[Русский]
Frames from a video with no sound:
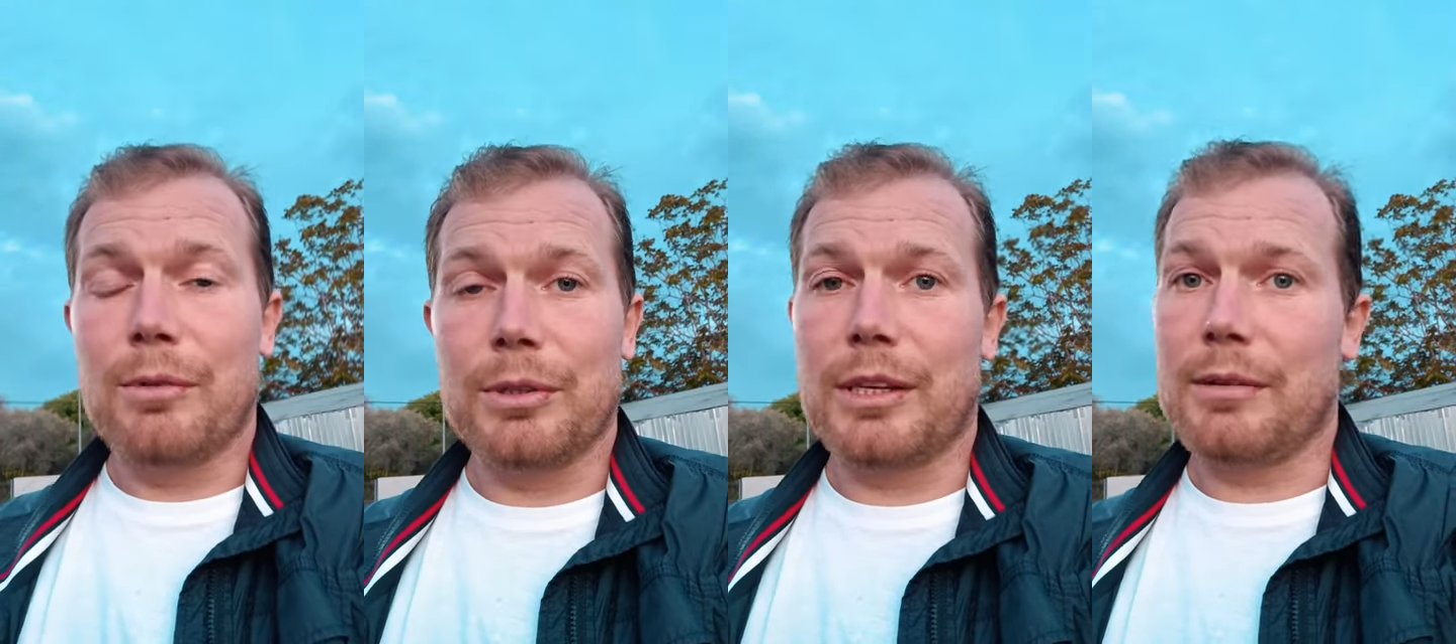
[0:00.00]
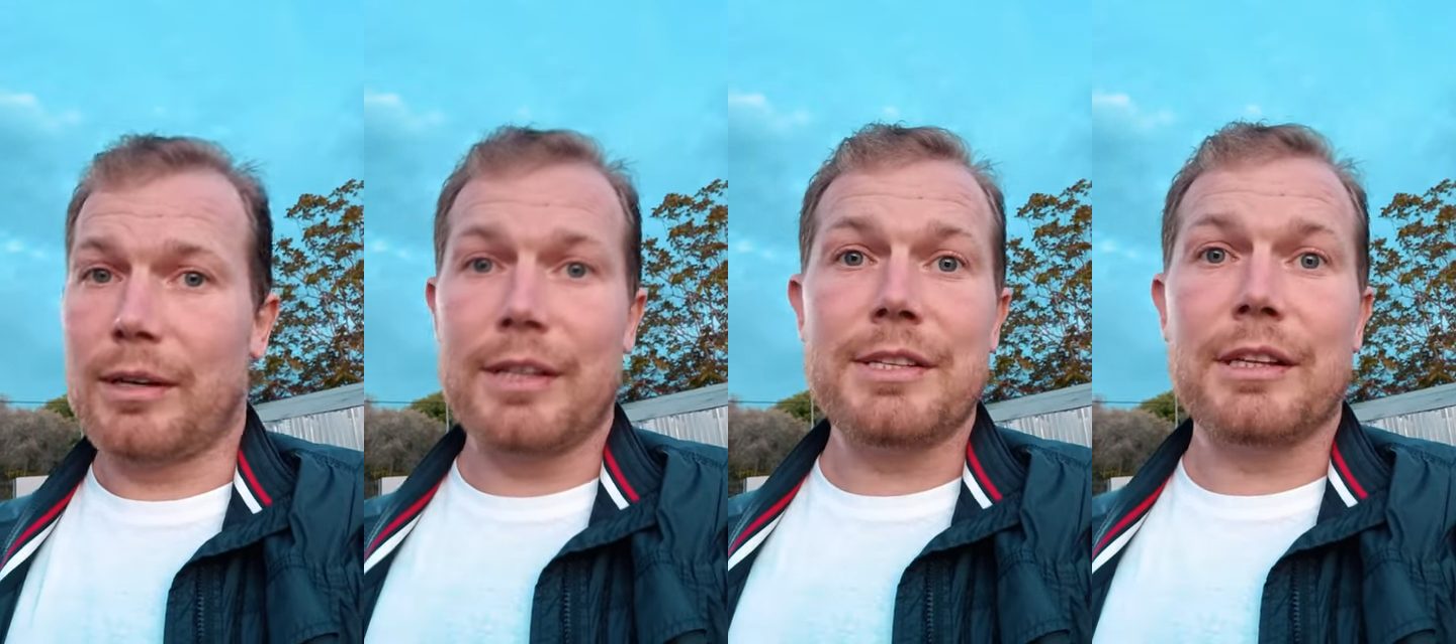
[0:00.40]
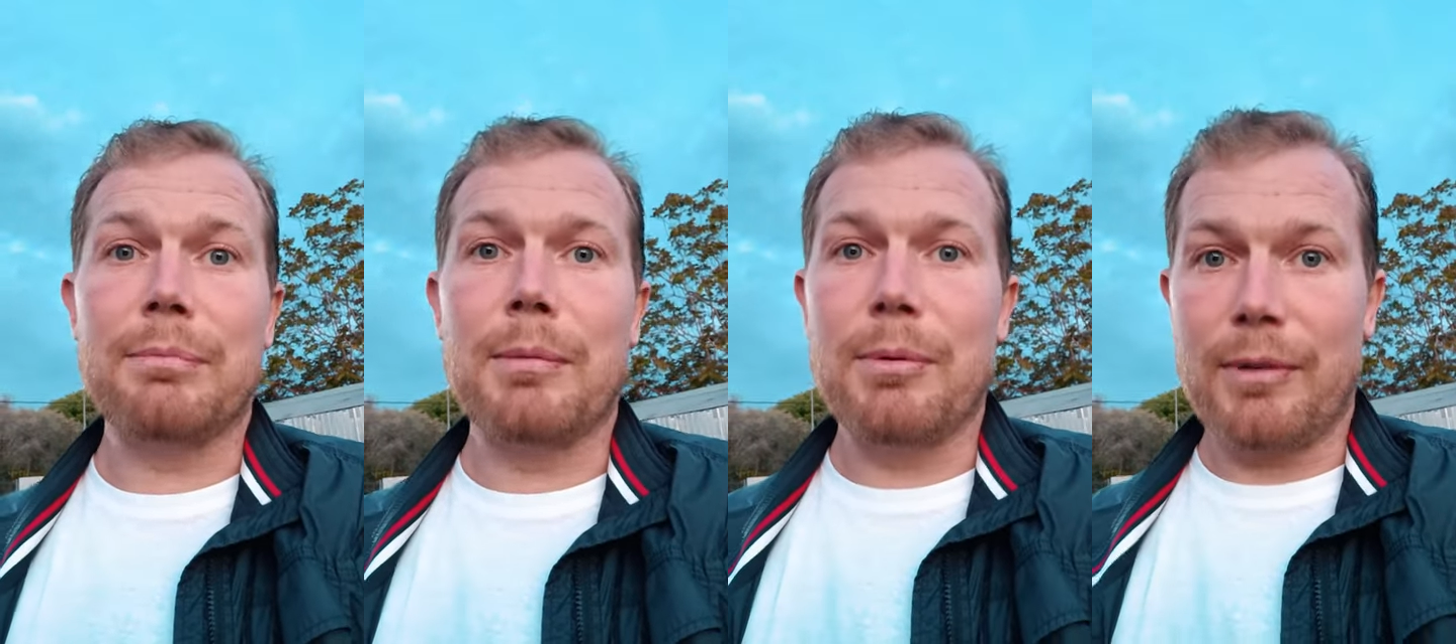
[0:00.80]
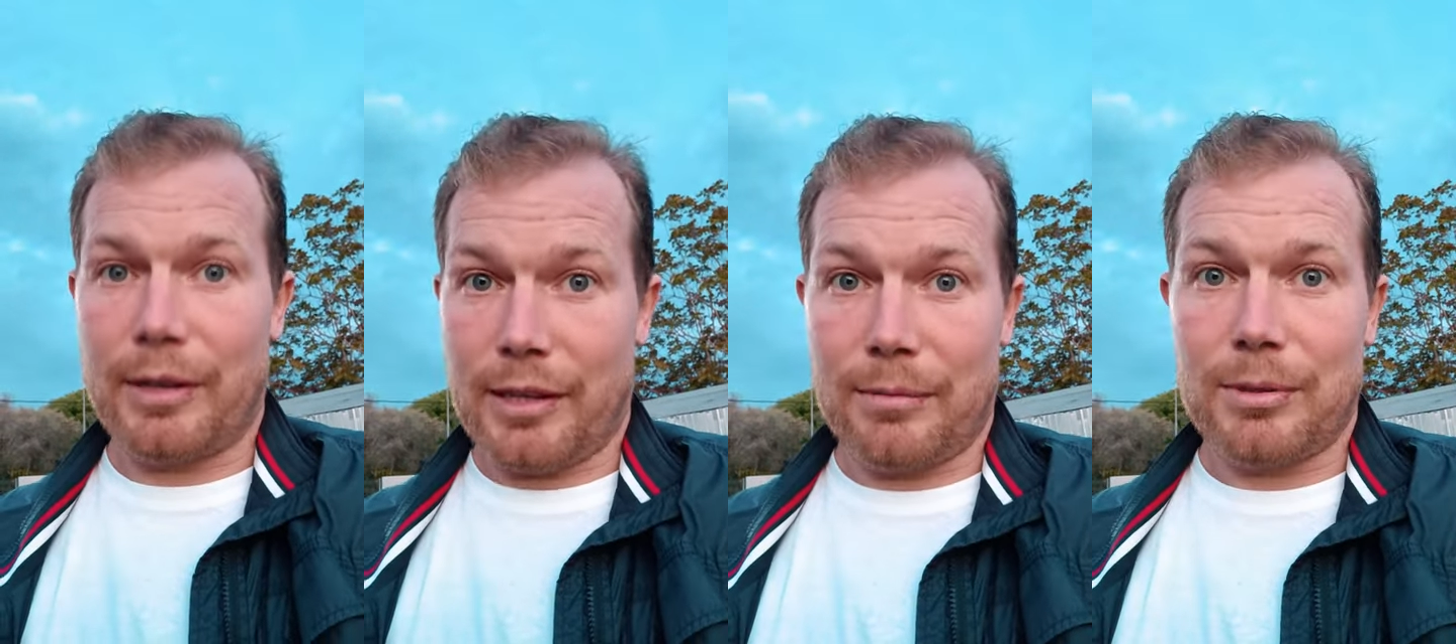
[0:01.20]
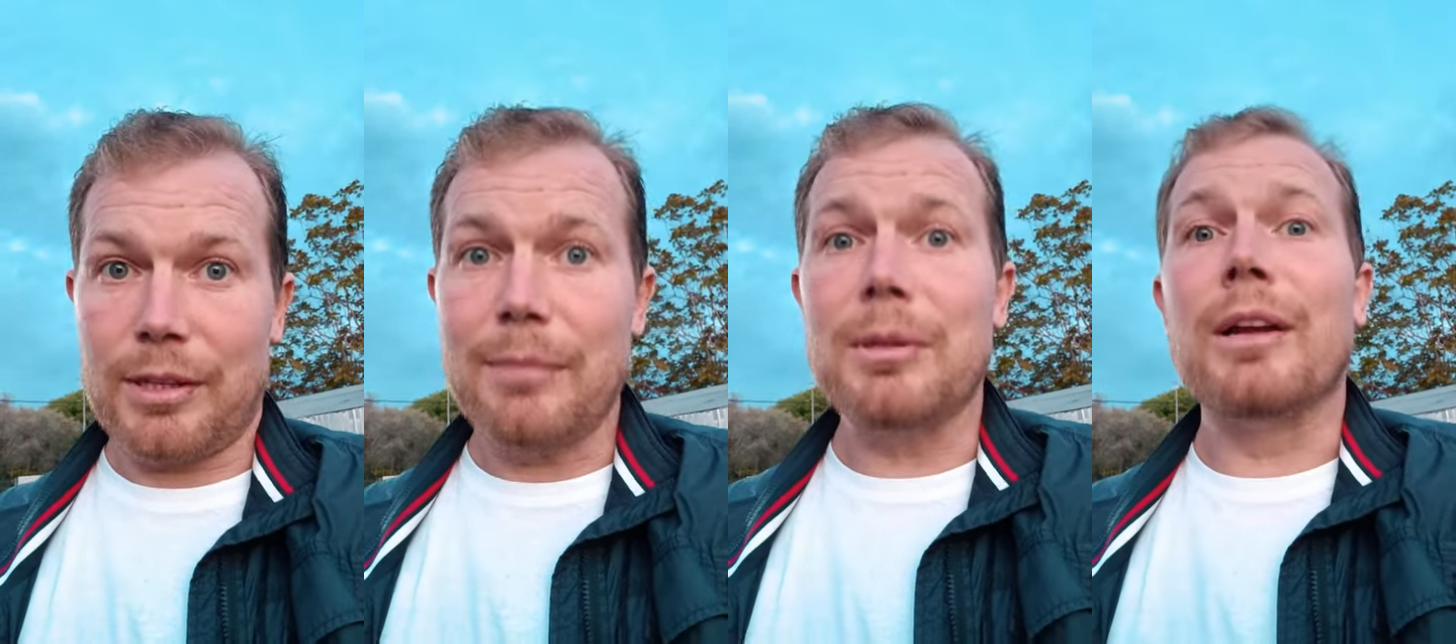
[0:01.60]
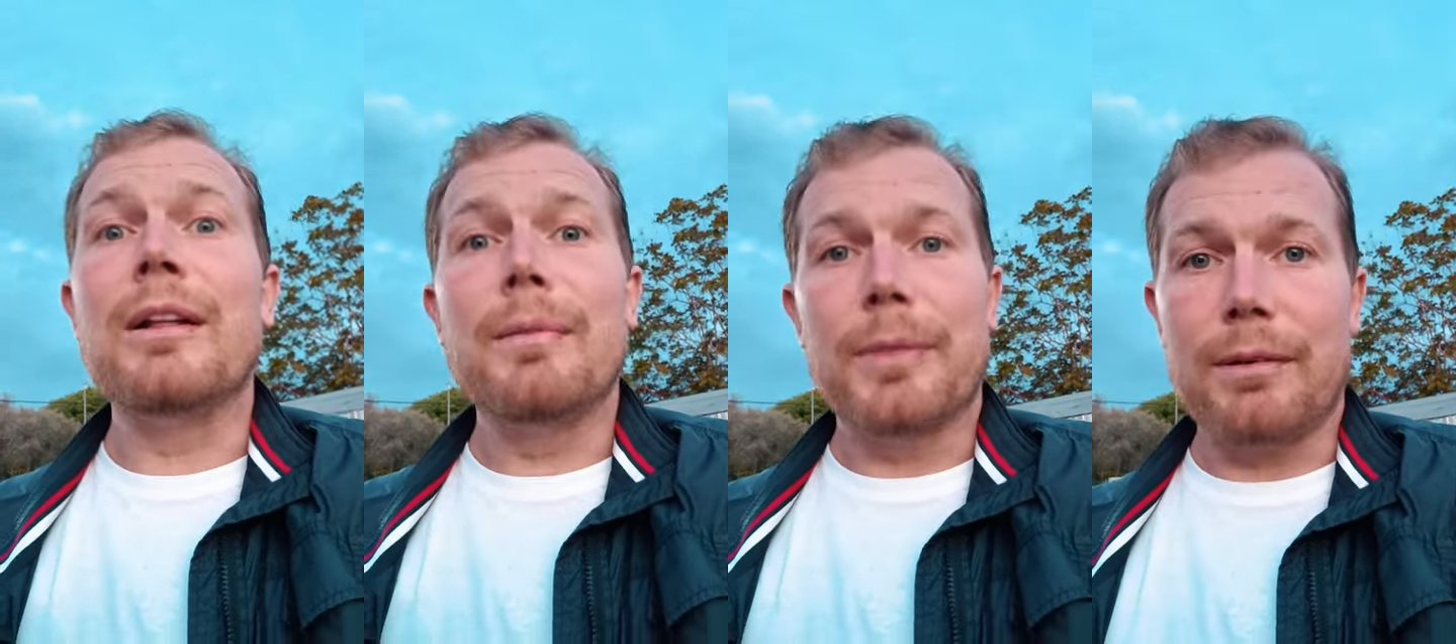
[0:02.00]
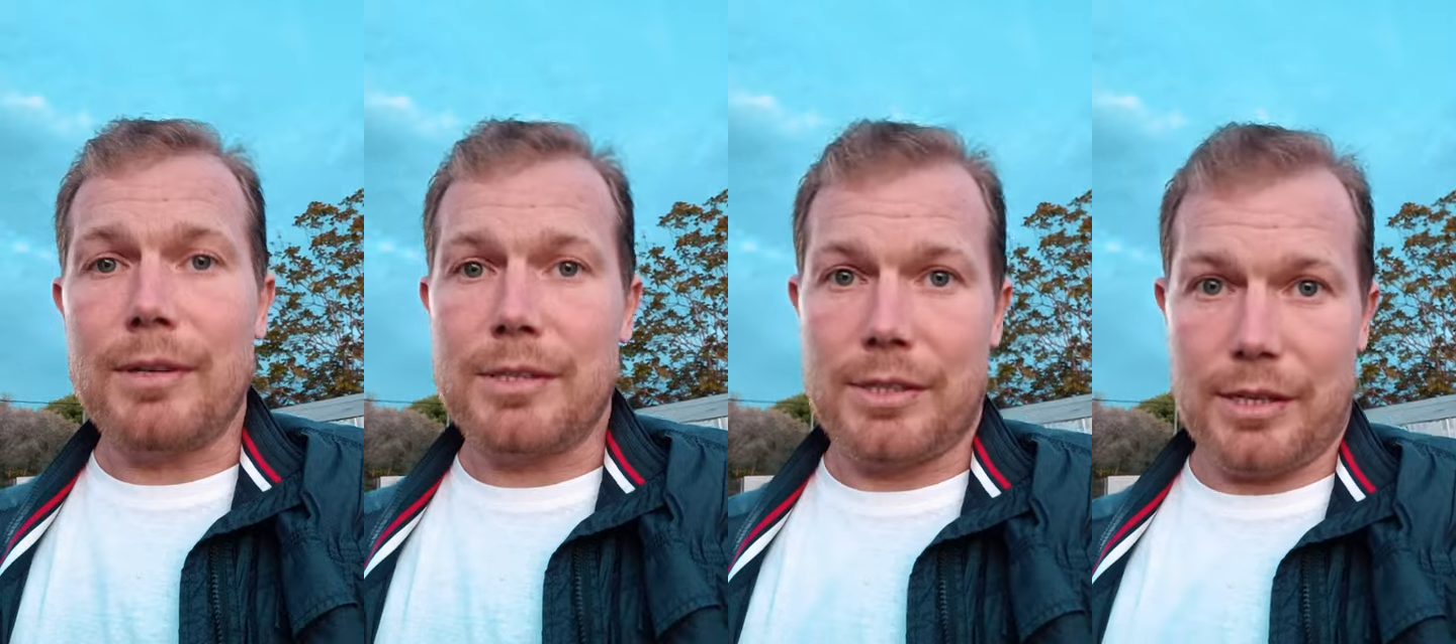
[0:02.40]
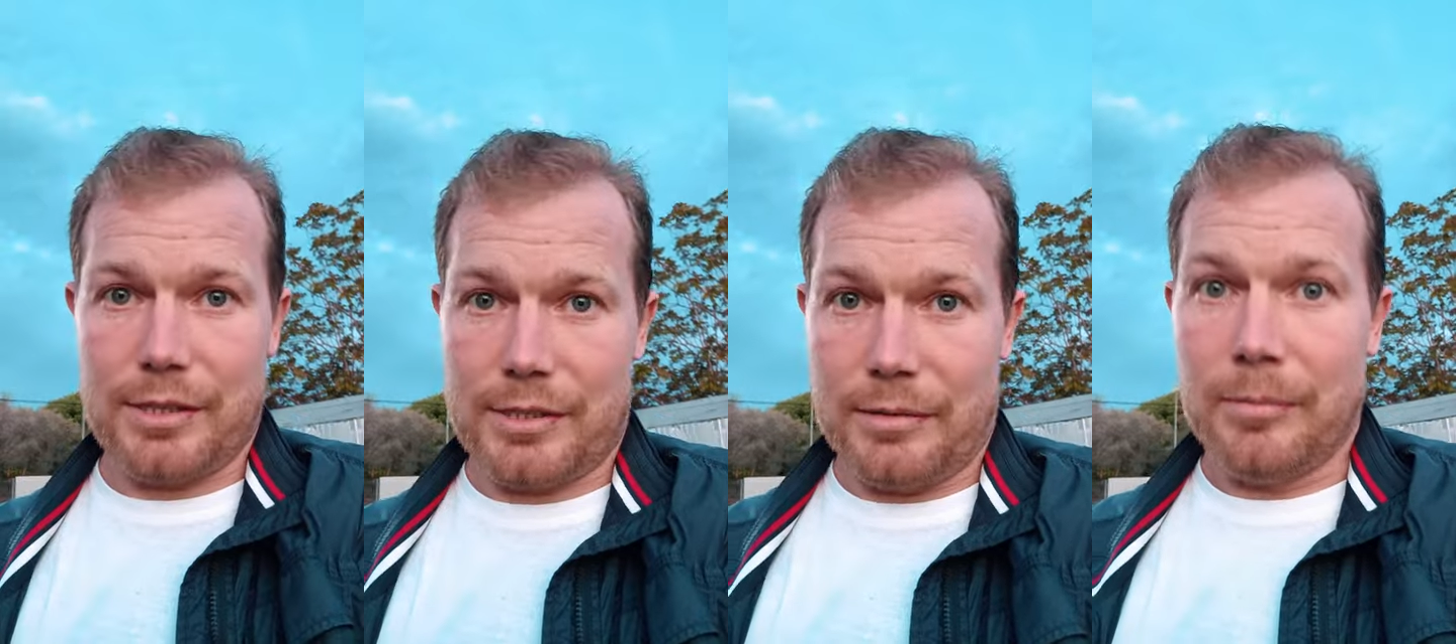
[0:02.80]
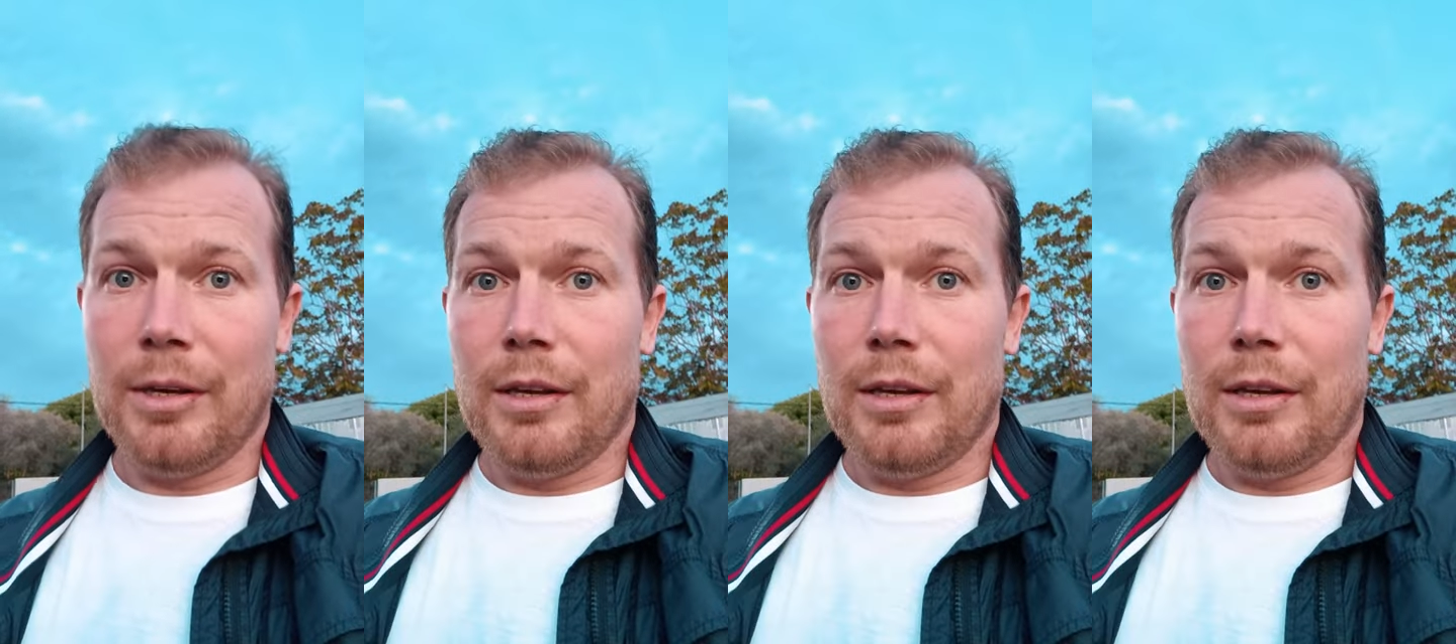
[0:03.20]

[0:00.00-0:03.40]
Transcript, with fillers: вот я хотела побывать там-то, там-то, давай съездим.